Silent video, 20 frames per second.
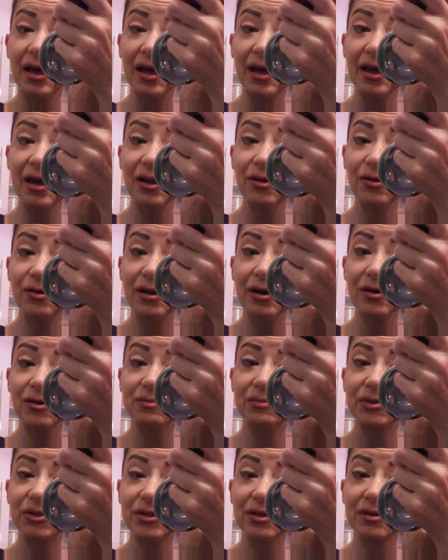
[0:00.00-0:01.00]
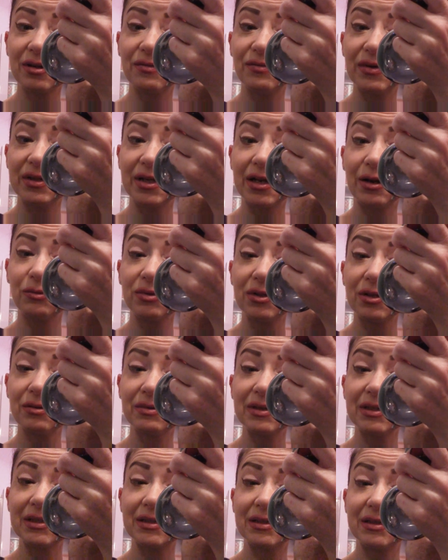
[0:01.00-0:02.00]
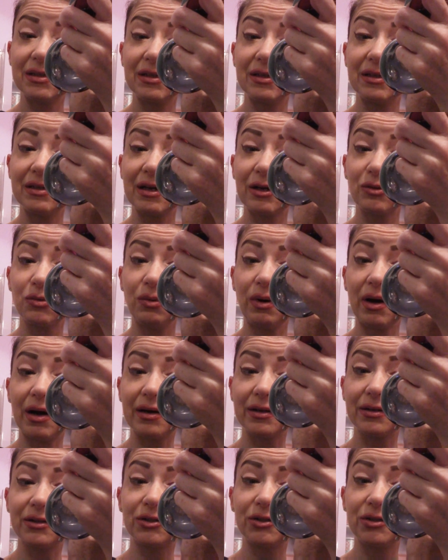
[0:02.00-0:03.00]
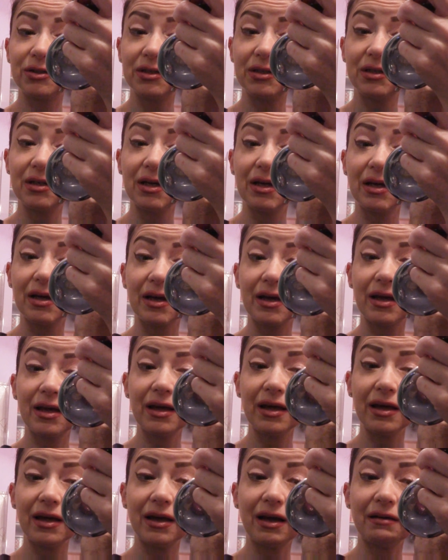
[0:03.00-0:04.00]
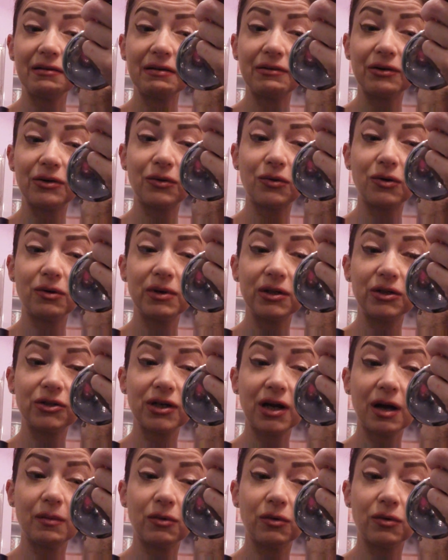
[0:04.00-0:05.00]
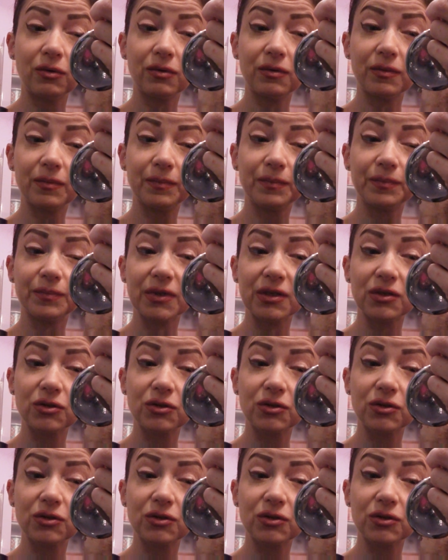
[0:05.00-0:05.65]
E allora ho cominciato a vedere tutti questi tatuaggi che avevano come diciamo mm,